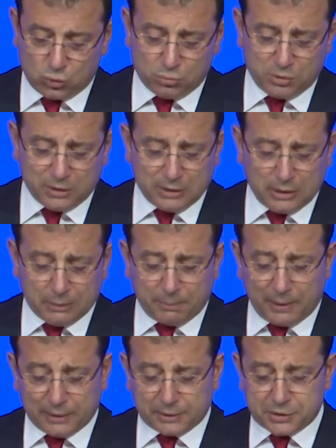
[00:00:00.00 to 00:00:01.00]
Cumhuriyet Halk
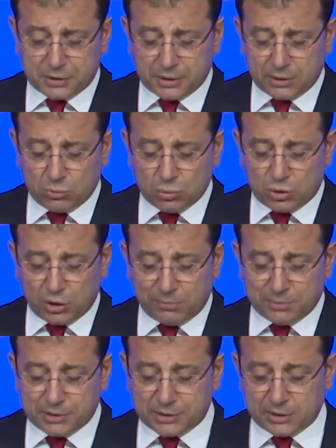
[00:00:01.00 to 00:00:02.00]
Partisi
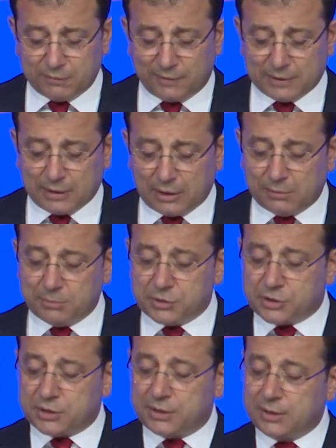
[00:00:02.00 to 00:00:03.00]
ülkemizi,
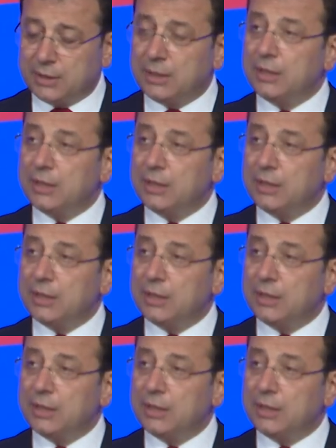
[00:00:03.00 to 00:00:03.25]
vatanımızı